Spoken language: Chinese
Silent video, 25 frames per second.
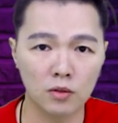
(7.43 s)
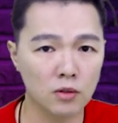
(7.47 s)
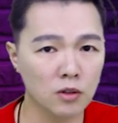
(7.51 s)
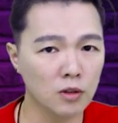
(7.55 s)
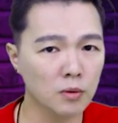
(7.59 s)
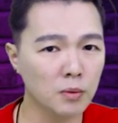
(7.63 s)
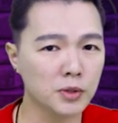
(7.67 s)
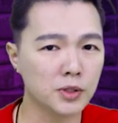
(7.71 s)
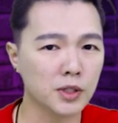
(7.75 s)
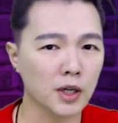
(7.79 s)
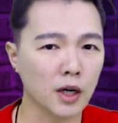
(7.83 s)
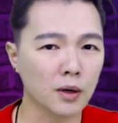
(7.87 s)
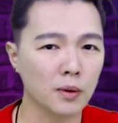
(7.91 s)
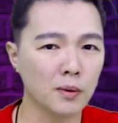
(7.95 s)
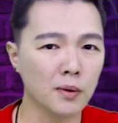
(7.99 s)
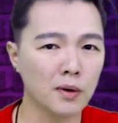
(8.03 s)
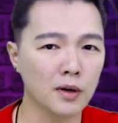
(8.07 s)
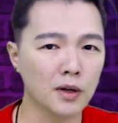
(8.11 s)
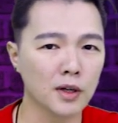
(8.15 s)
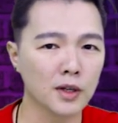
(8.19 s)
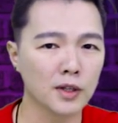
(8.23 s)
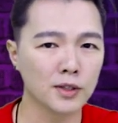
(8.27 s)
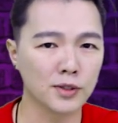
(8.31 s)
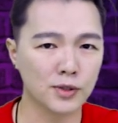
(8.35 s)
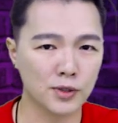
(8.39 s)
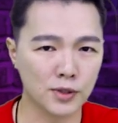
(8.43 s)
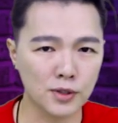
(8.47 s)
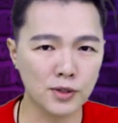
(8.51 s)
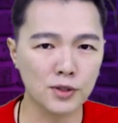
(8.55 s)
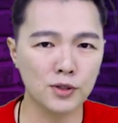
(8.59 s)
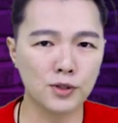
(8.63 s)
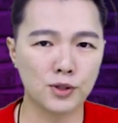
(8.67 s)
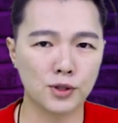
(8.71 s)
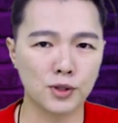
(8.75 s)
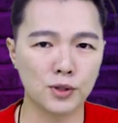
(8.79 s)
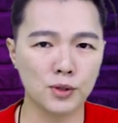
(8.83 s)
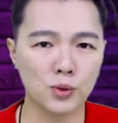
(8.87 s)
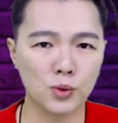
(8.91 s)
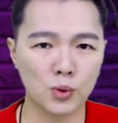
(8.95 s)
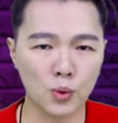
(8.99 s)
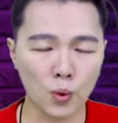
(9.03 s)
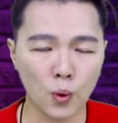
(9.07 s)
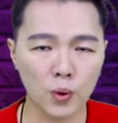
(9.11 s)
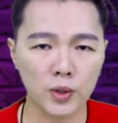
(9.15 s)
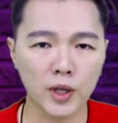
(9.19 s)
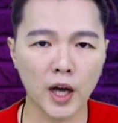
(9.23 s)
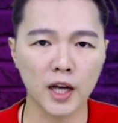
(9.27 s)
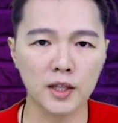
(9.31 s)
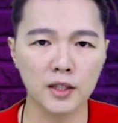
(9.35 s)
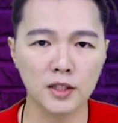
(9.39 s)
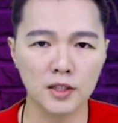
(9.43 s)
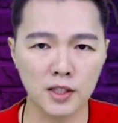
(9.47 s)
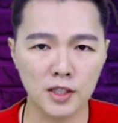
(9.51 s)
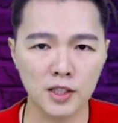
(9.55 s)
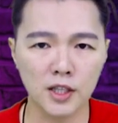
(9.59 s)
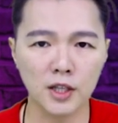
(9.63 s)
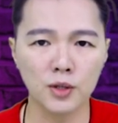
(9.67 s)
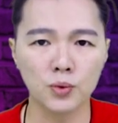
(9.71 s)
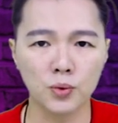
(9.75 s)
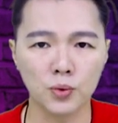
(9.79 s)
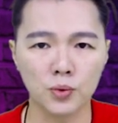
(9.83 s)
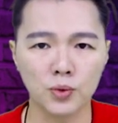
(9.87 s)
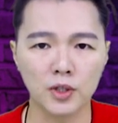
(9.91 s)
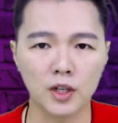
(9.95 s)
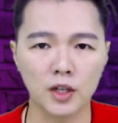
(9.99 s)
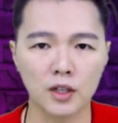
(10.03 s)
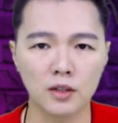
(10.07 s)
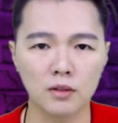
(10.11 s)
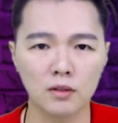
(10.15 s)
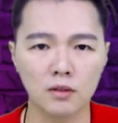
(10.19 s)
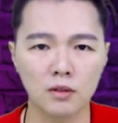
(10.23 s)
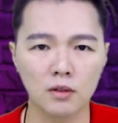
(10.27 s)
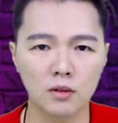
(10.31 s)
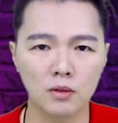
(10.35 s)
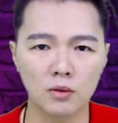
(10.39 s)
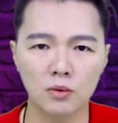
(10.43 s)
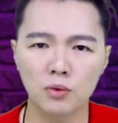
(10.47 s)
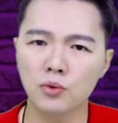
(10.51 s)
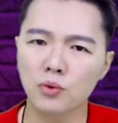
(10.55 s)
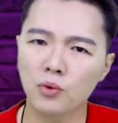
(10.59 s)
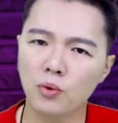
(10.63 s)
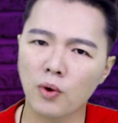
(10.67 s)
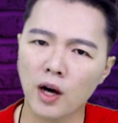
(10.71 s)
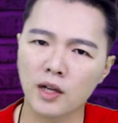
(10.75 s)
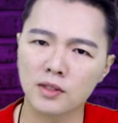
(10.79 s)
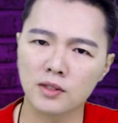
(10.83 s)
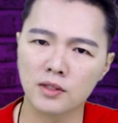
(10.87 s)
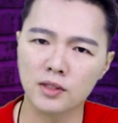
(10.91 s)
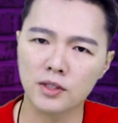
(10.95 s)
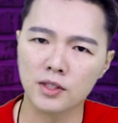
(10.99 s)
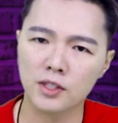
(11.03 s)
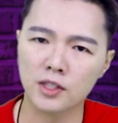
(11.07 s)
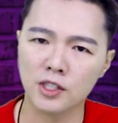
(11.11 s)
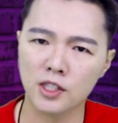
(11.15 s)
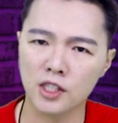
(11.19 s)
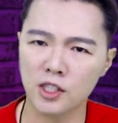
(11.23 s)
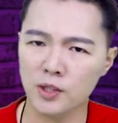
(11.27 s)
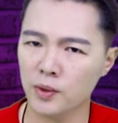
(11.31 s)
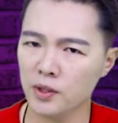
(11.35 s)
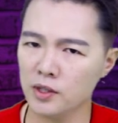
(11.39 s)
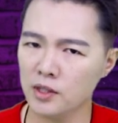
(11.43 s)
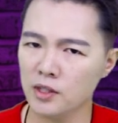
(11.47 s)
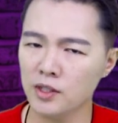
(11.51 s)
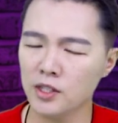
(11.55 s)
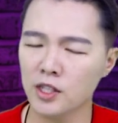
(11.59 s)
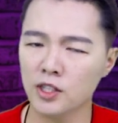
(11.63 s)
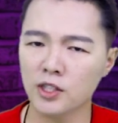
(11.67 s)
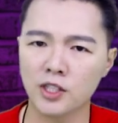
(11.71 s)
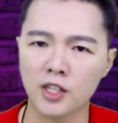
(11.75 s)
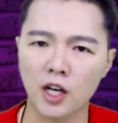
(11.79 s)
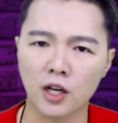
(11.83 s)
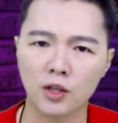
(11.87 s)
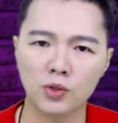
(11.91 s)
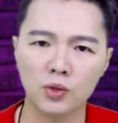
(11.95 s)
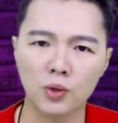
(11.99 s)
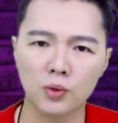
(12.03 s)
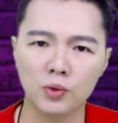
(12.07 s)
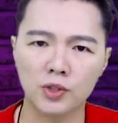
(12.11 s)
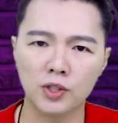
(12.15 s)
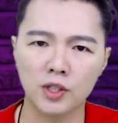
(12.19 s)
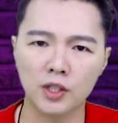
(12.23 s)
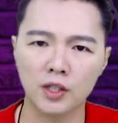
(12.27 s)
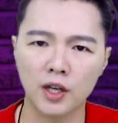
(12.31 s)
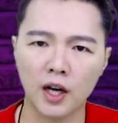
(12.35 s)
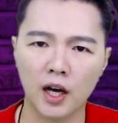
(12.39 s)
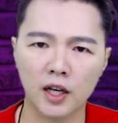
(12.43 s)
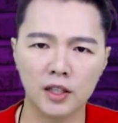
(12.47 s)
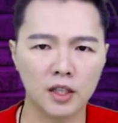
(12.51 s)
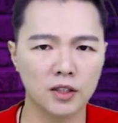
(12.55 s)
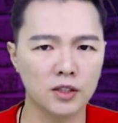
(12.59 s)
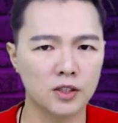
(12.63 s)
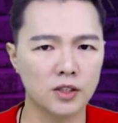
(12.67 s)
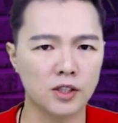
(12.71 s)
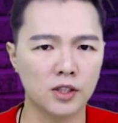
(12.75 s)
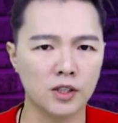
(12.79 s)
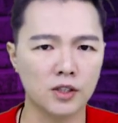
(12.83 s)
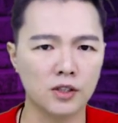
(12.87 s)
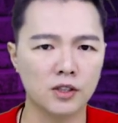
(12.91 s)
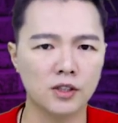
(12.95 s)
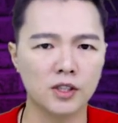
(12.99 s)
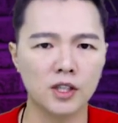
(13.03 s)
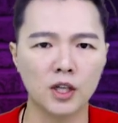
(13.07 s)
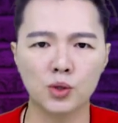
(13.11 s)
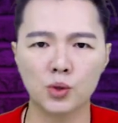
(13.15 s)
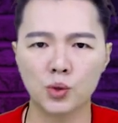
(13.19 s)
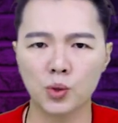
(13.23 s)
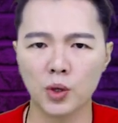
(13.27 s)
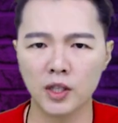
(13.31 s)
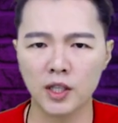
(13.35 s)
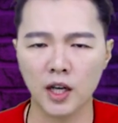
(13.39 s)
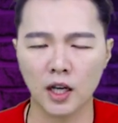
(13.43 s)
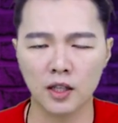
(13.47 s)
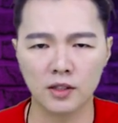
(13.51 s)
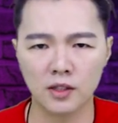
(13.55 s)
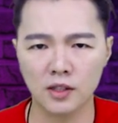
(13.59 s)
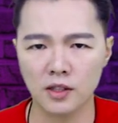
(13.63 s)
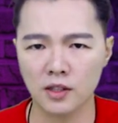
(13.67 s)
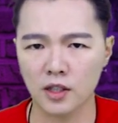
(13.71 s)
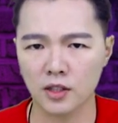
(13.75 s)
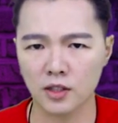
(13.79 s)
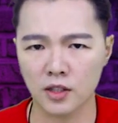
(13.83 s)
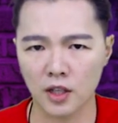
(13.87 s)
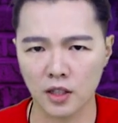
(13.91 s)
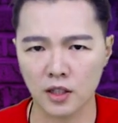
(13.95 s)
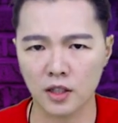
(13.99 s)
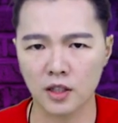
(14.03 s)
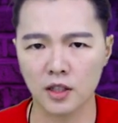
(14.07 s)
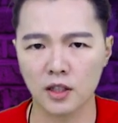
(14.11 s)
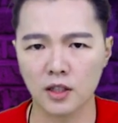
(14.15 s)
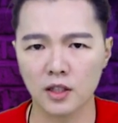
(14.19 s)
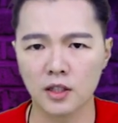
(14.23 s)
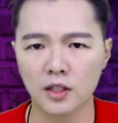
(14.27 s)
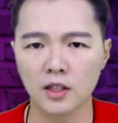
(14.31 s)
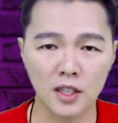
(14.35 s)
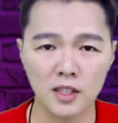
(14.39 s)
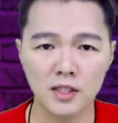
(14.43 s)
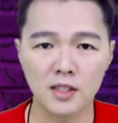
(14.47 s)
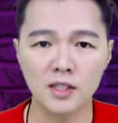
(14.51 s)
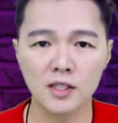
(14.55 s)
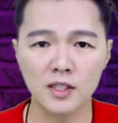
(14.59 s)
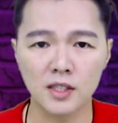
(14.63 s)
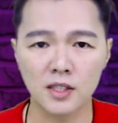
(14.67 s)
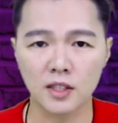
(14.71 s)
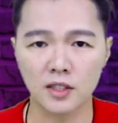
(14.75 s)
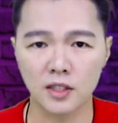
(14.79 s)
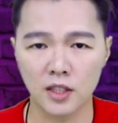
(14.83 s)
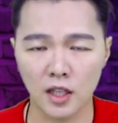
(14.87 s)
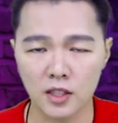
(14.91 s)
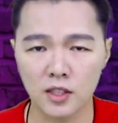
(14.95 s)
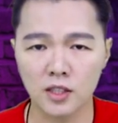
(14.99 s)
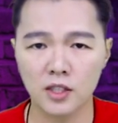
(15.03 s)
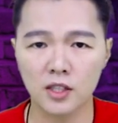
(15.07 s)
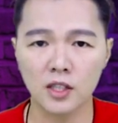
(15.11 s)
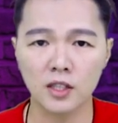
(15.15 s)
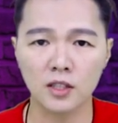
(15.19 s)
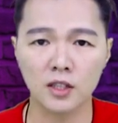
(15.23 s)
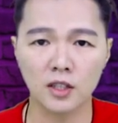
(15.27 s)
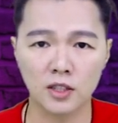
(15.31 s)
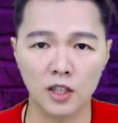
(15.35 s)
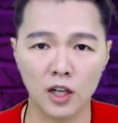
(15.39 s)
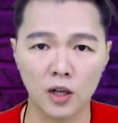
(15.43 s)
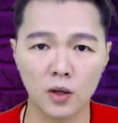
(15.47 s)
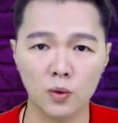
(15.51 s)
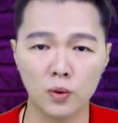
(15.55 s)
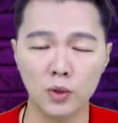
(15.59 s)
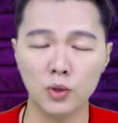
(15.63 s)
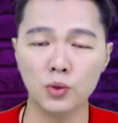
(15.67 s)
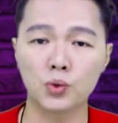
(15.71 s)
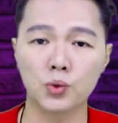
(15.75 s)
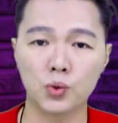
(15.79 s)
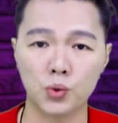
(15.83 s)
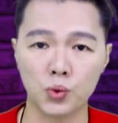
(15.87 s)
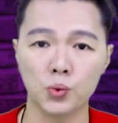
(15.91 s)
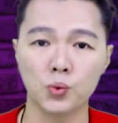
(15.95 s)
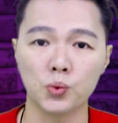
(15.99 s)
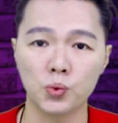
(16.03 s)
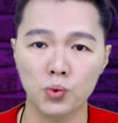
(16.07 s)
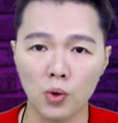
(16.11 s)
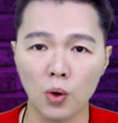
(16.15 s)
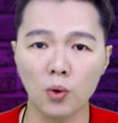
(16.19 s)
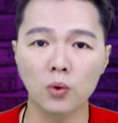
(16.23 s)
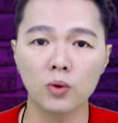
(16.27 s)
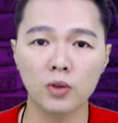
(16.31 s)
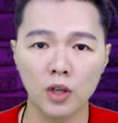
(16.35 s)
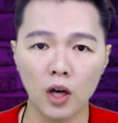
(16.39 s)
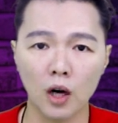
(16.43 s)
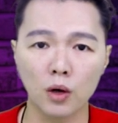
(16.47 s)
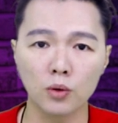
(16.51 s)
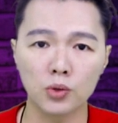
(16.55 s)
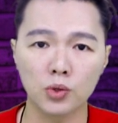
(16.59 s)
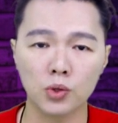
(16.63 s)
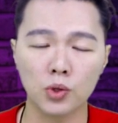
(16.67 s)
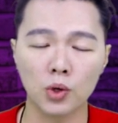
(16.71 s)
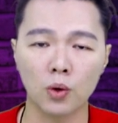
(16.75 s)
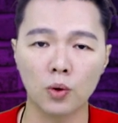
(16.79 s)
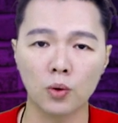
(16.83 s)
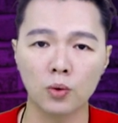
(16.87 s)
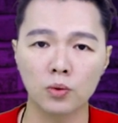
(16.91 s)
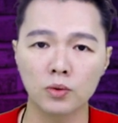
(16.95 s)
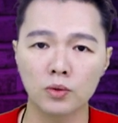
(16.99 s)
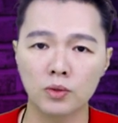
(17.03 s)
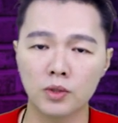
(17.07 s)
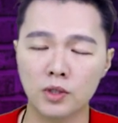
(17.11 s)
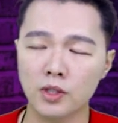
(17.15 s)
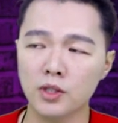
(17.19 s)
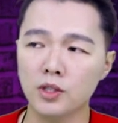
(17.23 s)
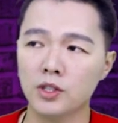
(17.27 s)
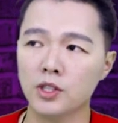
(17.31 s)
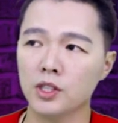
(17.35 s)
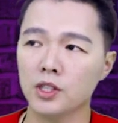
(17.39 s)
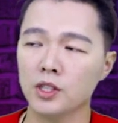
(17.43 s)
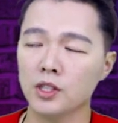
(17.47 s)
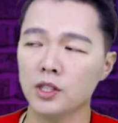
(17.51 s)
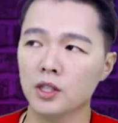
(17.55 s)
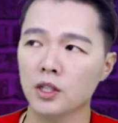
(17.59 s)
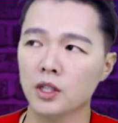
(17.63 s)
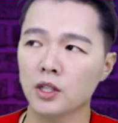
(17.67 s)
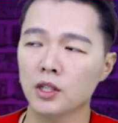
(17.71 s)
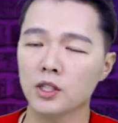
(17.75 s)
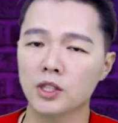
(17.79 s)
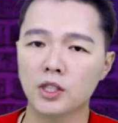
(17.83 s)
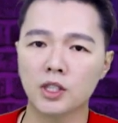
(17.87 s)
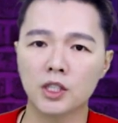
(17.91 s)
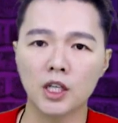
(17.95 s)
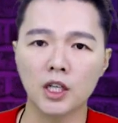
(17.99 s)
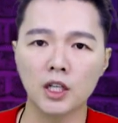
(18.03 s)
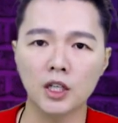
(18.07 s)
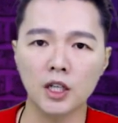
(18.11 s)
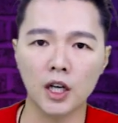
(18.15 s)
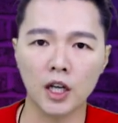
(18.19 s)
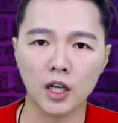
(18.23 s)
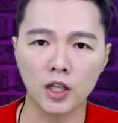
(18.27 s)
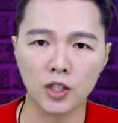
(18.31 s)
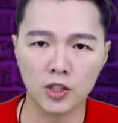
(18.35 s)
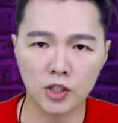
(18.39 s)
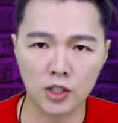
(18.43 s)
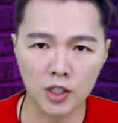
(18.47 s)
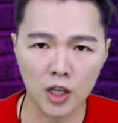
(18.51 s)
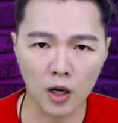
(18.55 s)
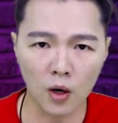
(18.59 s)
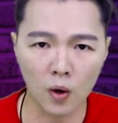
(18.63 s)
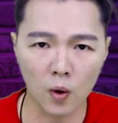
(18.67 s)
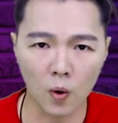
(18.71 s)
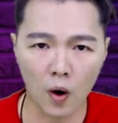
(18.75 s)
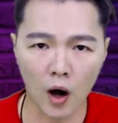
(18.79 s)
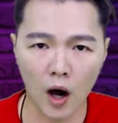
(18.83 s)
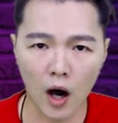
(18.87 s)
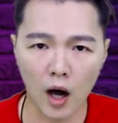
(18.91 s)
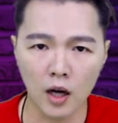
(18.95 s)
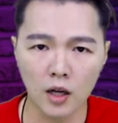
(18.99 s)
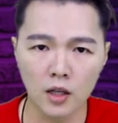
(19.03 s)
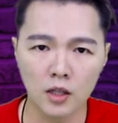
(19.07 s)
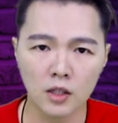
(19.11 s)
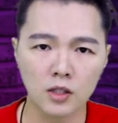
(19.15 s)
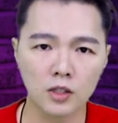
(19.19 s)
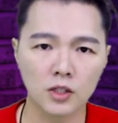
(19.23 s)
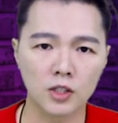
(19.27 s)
你有没有想过，支持堕胎的这些女人物化自己，以为自己在享受性爱，但是其实在摧残自己的人格跟自己的人性的人，会主动要求自己心灵升华，